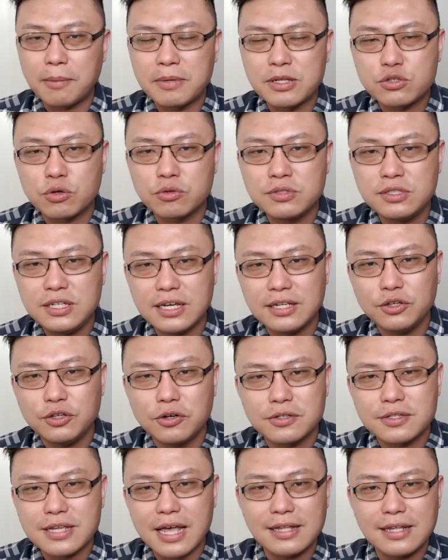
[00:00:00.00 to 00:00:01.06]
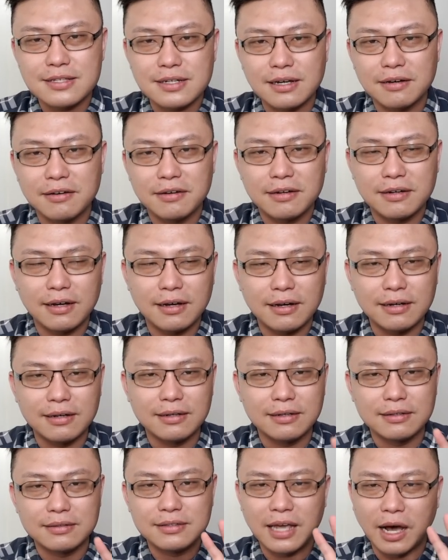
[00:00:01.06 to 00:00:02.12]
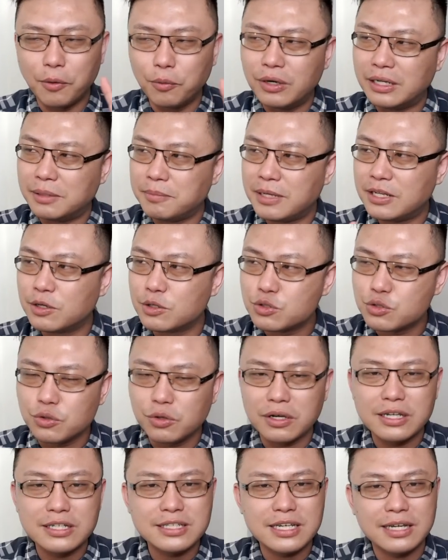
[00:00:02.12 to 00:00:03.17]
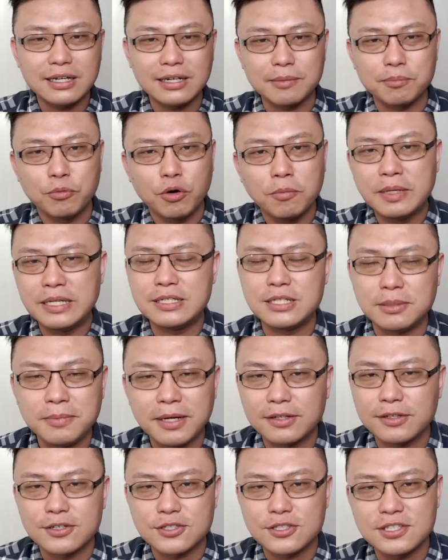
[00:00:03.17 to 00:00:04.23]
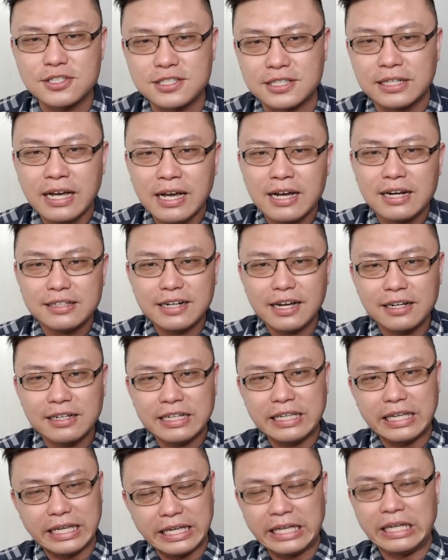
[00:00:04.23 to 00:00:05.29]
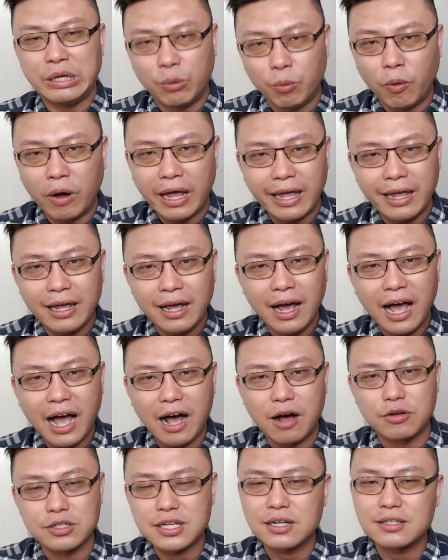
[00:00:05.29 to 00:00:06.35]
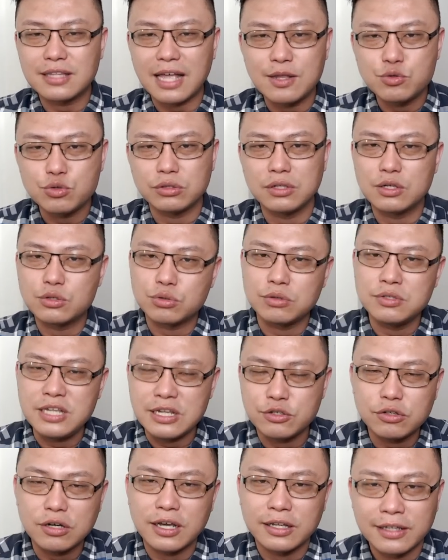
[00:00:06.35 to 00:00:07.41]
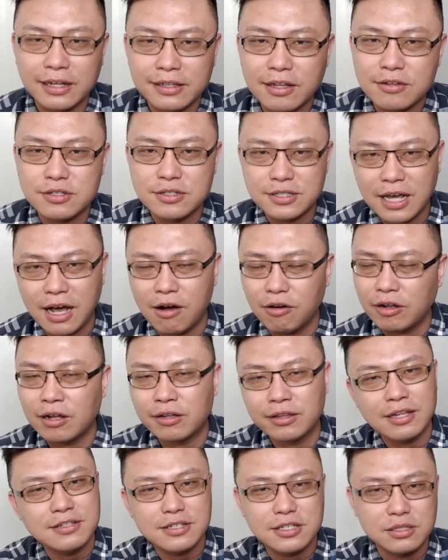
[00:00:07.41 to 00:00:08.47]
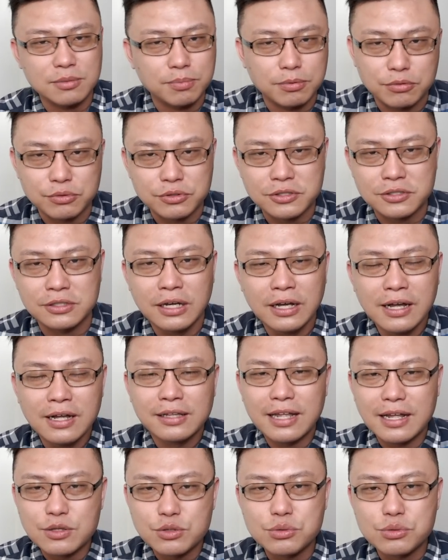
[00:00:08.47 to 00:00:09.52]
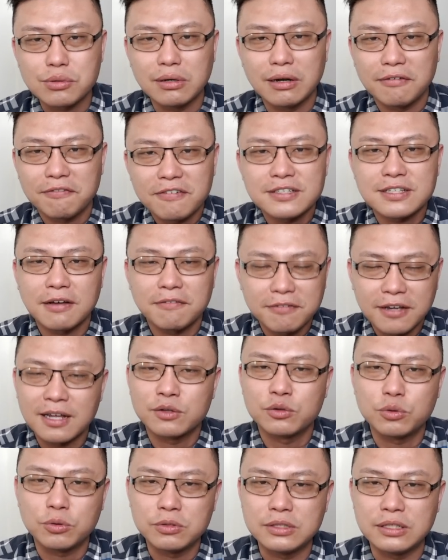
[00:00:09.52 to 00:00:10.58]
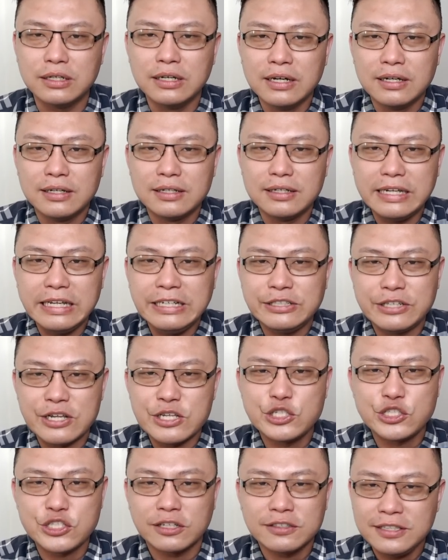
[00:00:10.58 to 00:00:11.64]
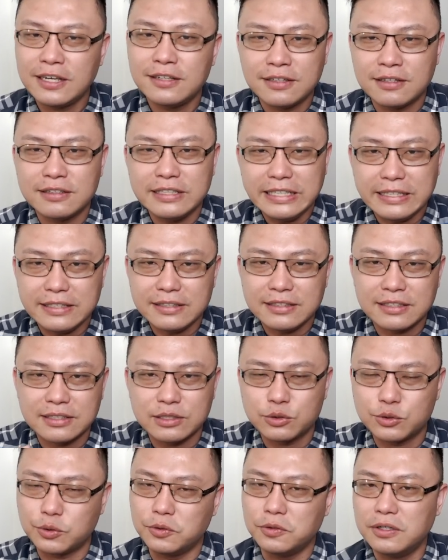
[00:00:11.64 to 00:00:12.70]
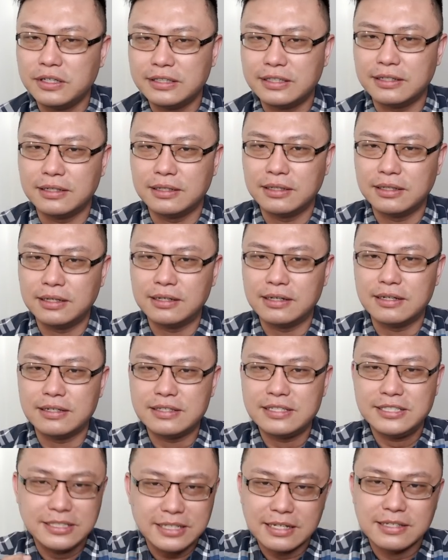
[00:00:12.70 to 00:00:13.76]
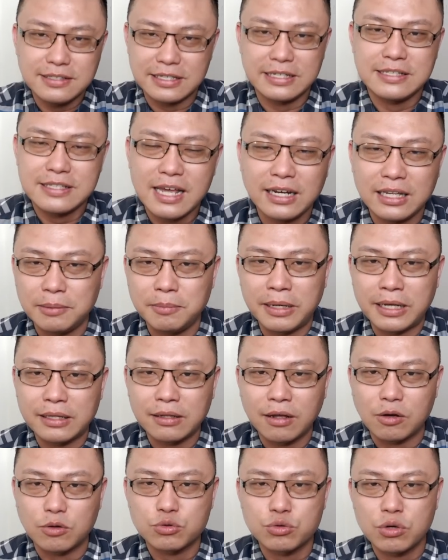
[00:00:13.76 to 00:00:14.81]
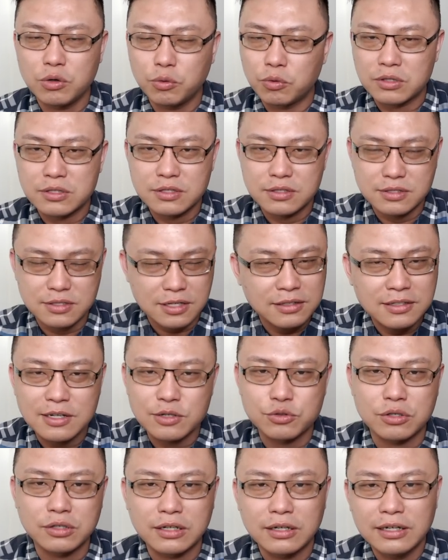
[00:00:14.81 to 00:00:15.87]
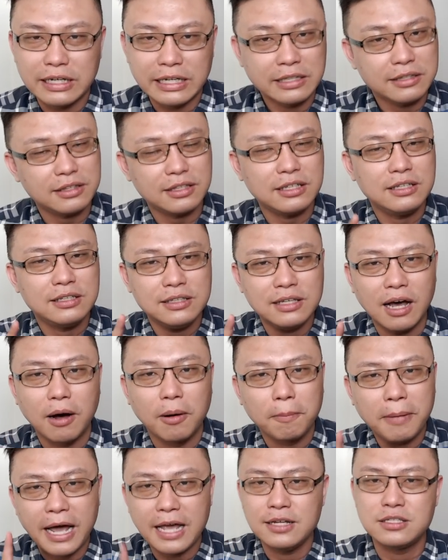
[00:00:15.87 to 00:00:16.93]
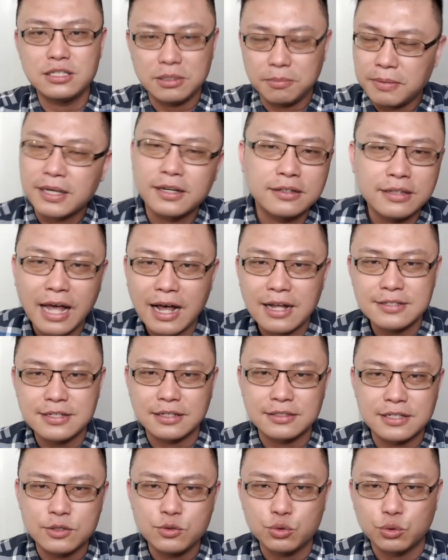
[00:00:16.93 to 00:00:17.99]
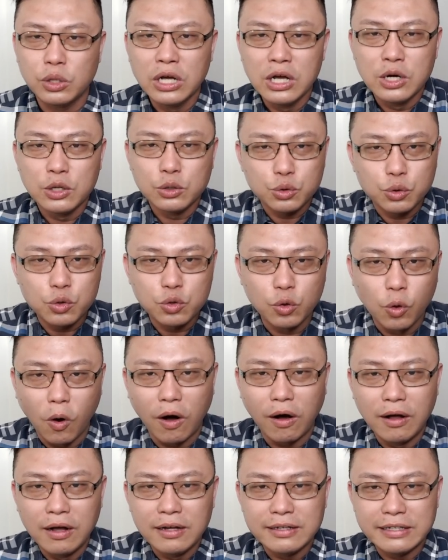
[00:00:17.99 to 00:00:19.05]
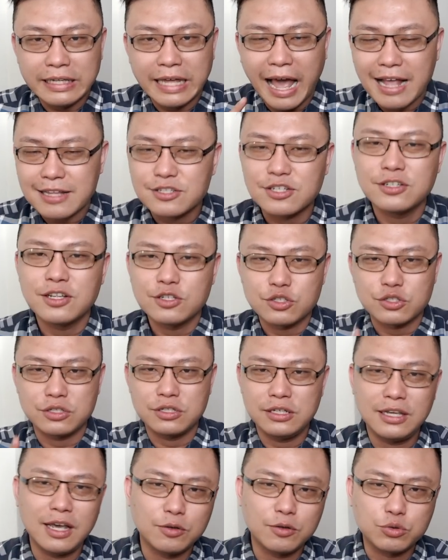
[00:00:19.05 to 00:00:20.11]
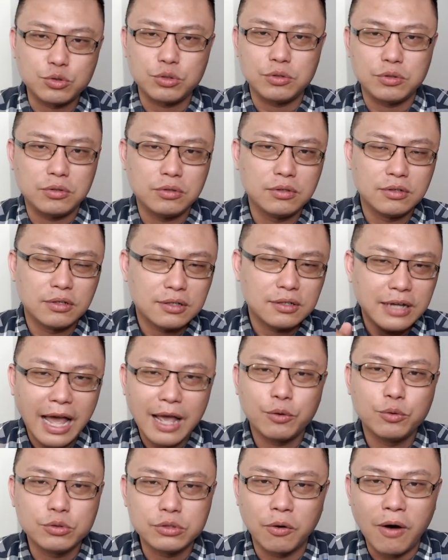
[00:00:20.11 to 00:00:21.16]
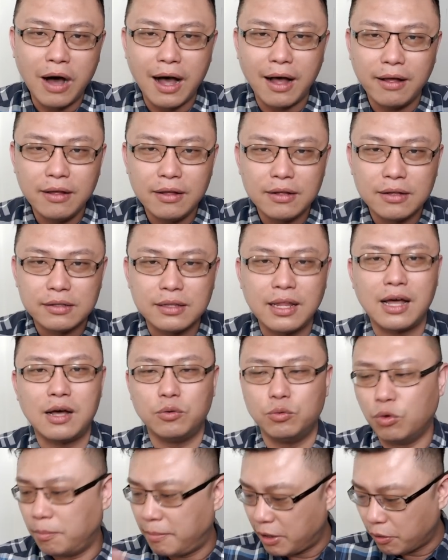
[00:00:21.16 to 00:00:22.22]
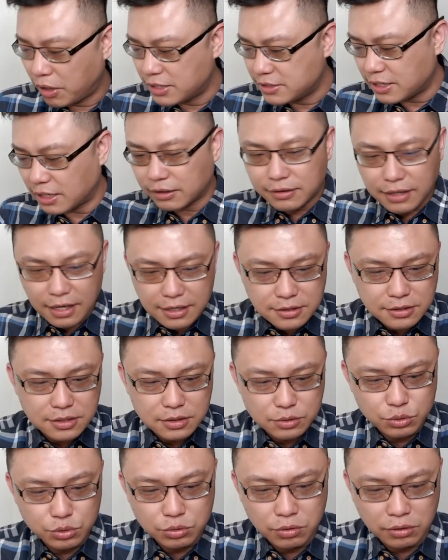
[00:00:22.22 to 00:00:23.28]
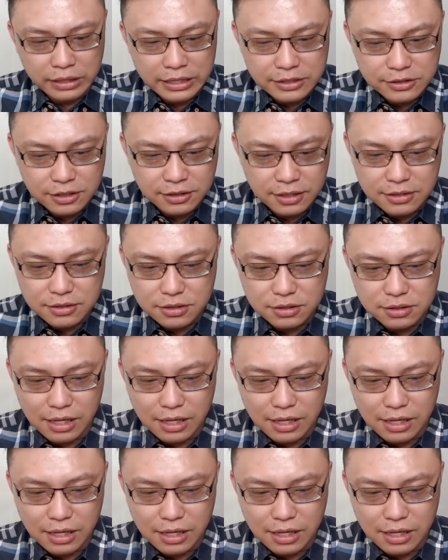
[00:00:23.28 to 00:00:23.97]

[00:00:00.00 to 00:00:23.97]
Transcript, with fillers: 他们中间又在这个呃条文里面又做了一些很莫名其妙的事情，让你以为好像单纯的存钱就可以拿到这些好康，但其实不是。他做了非常非常多的令人生厌的这个所谓的呃陷阱在里面。好，所以我真的觉得一定要拍一支影片跟大家讲清楚。如果你还真的执意要去开户的话，那我没话讲，但是如果你真的